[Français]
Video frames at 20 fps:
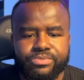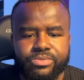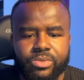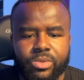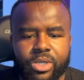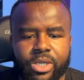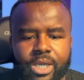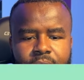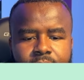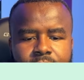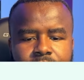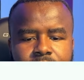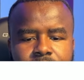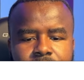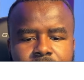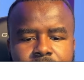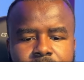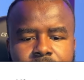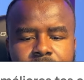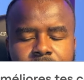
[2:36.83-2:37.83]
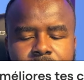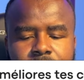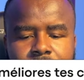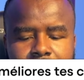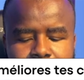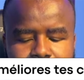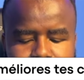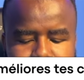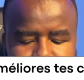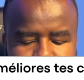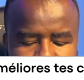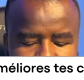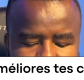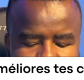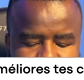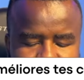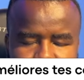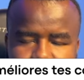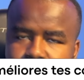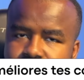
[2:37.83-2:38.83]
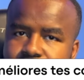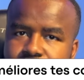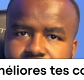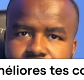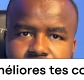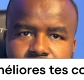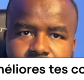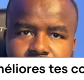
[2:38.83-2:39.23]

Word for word: Ok La première chose